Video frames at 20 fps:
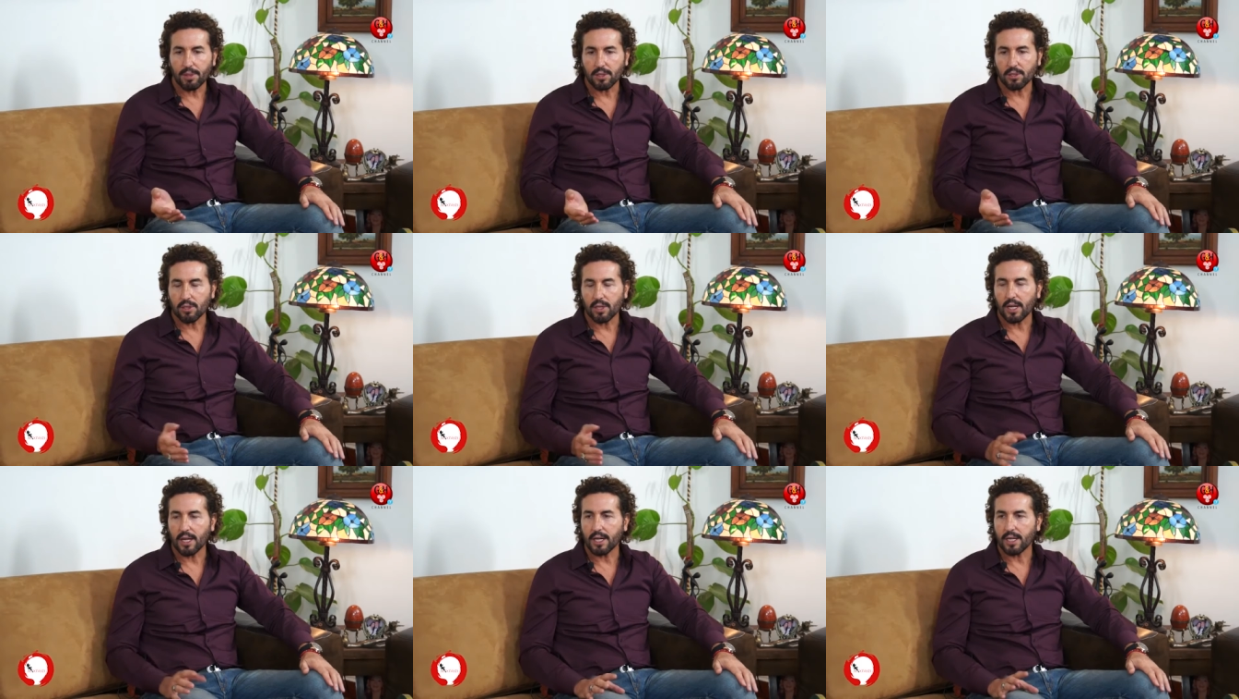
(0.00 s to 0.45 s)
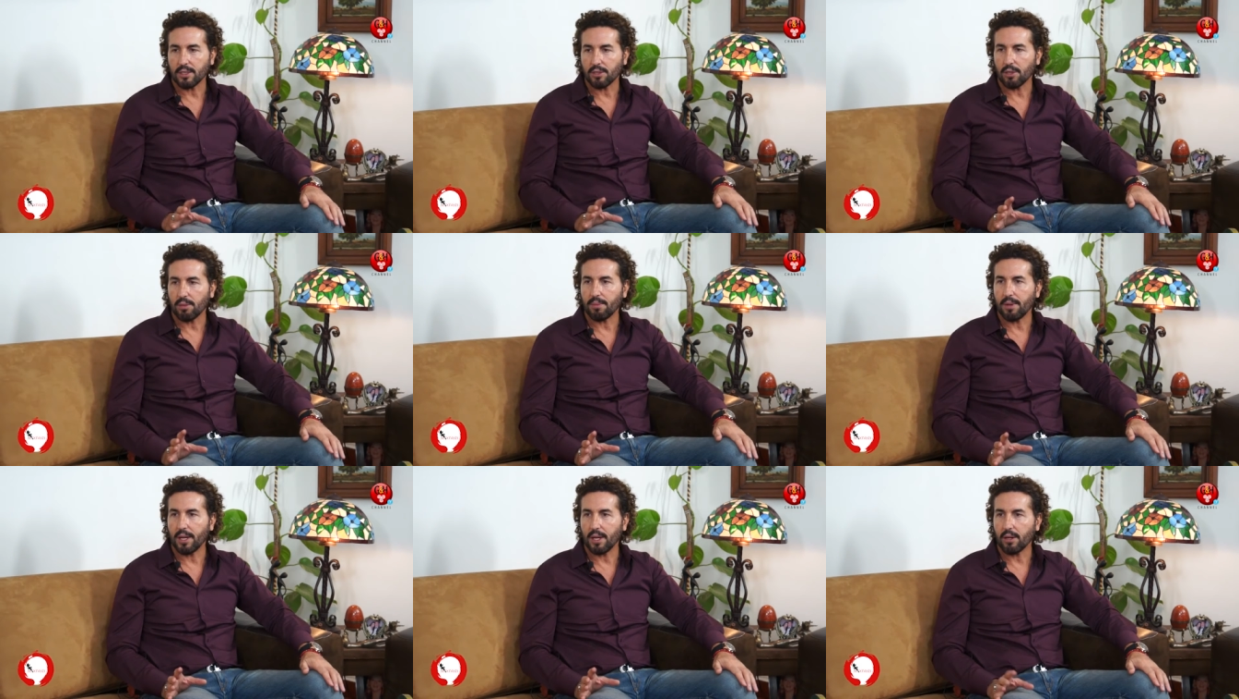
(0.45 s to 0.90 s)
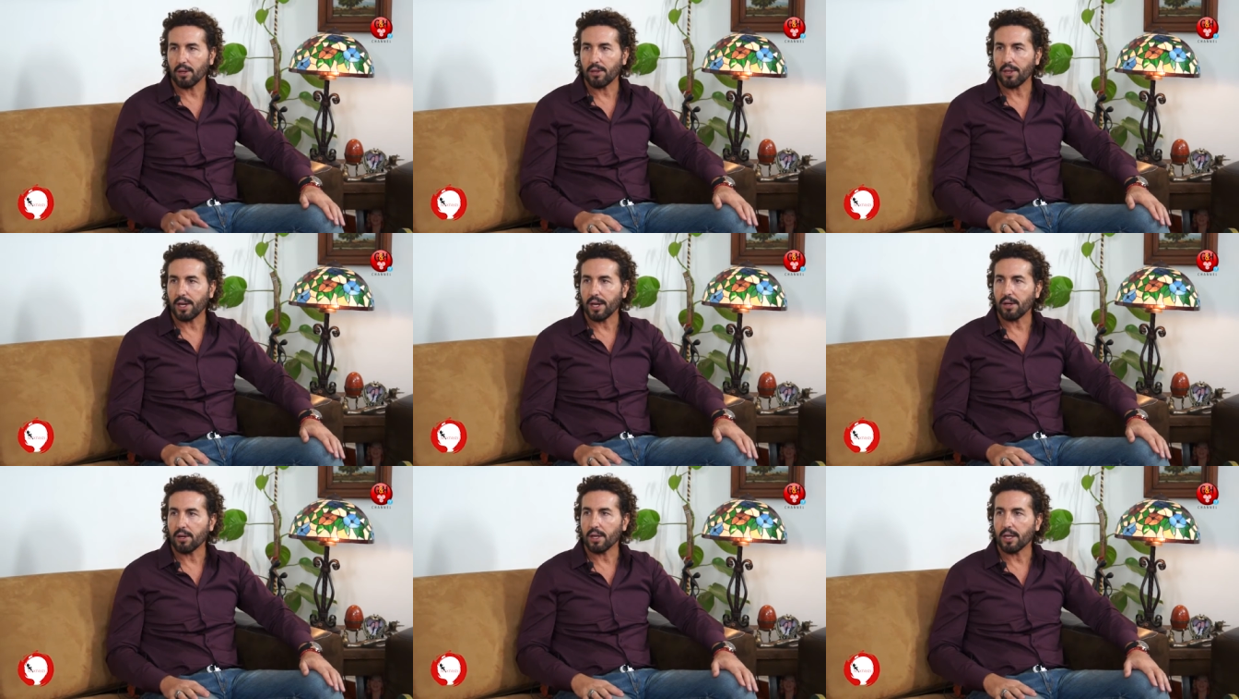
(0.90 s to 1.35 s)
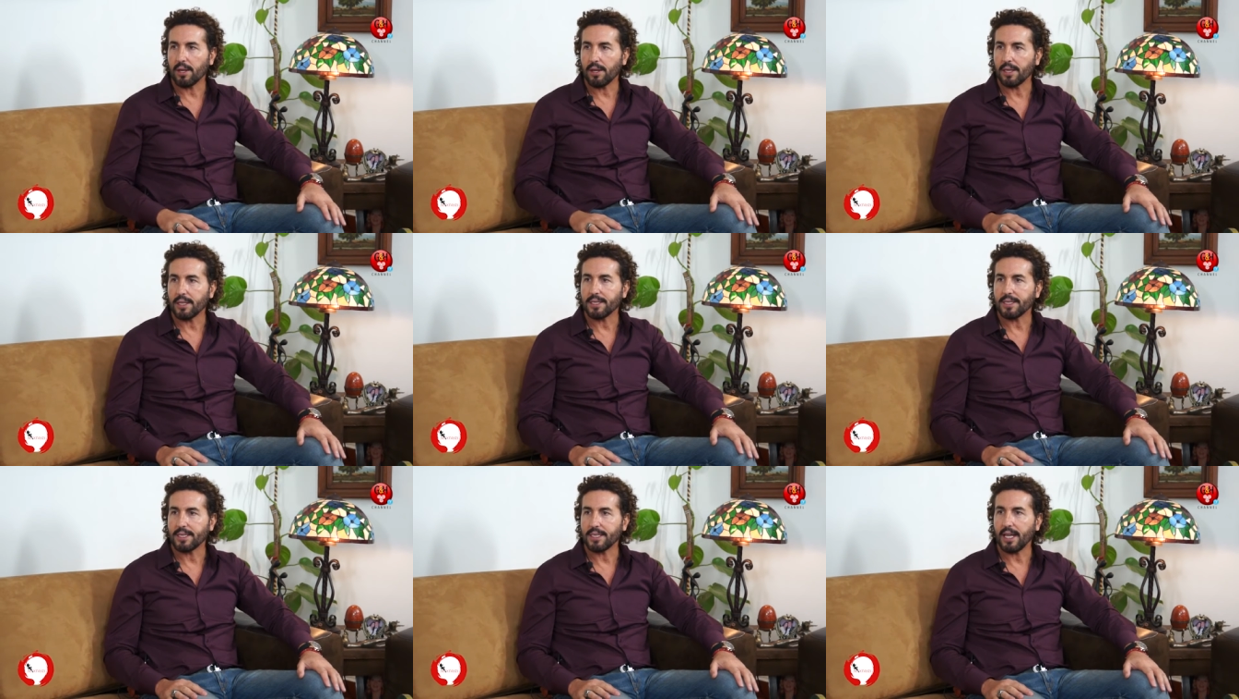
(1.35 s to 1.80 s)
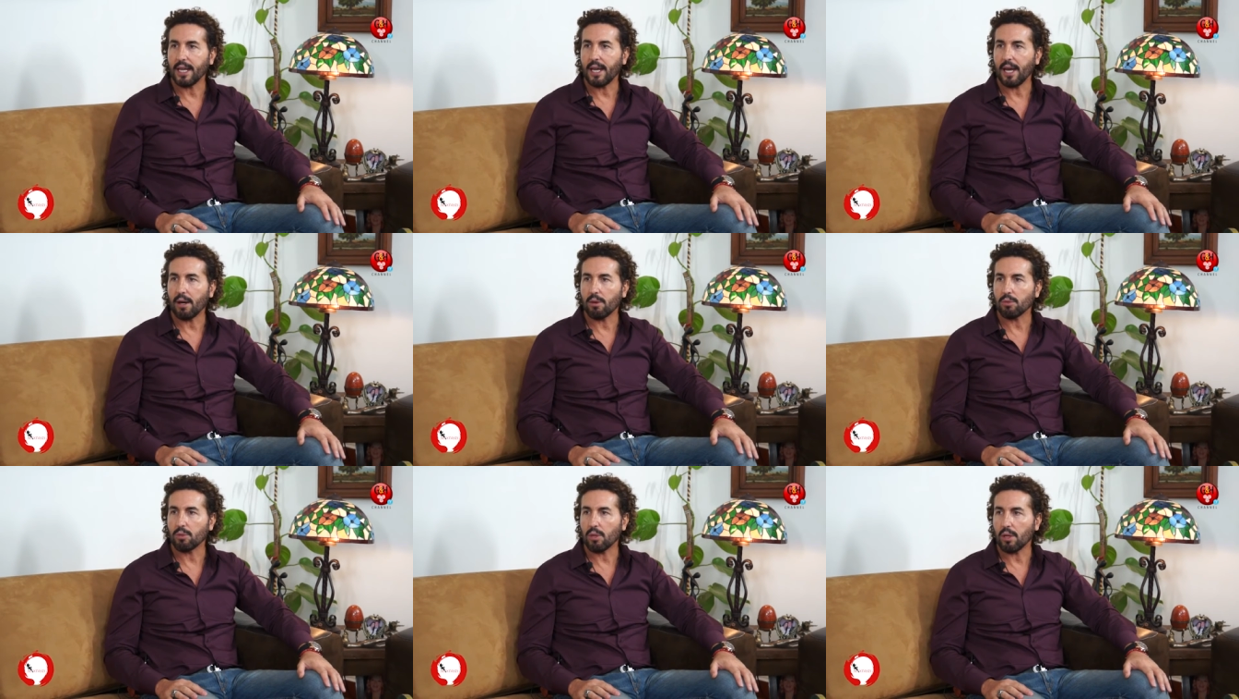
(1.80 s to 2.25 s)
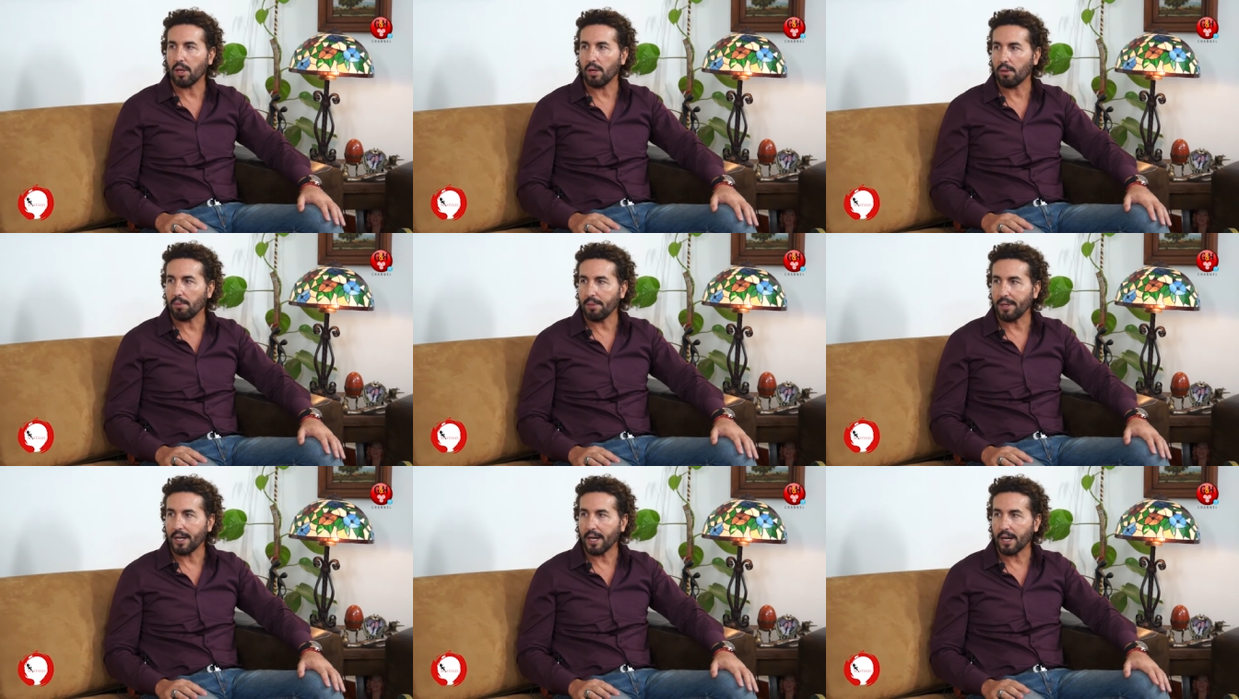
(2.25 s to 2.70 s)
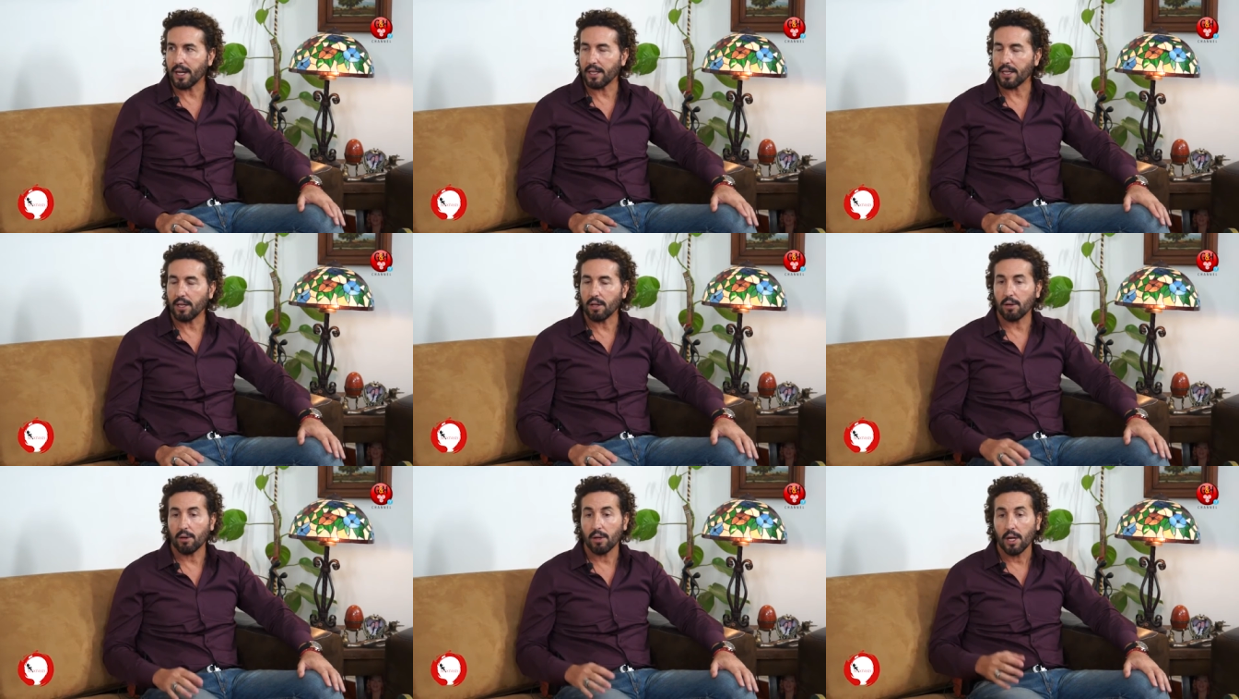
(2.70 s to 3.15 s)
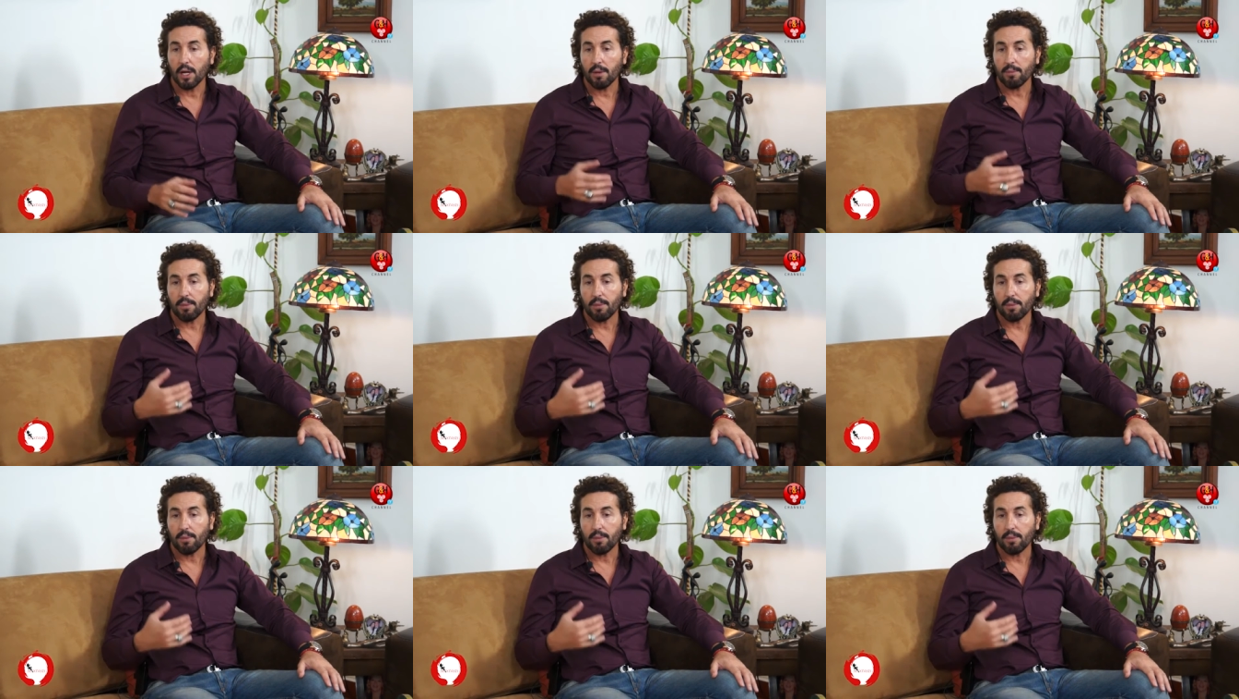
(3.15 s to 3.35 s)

personas que yo me he encontrado que se autodenominan ateo,